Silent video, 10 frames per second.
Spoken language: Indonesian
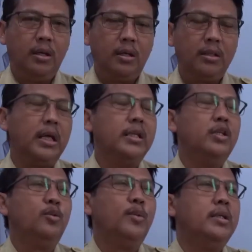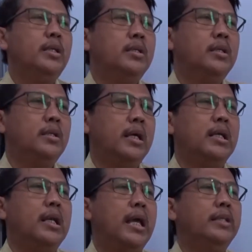Kejadiannya sebenarnya di
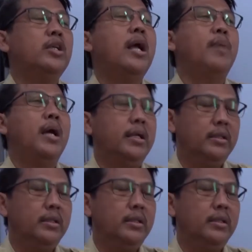daerah lain sama,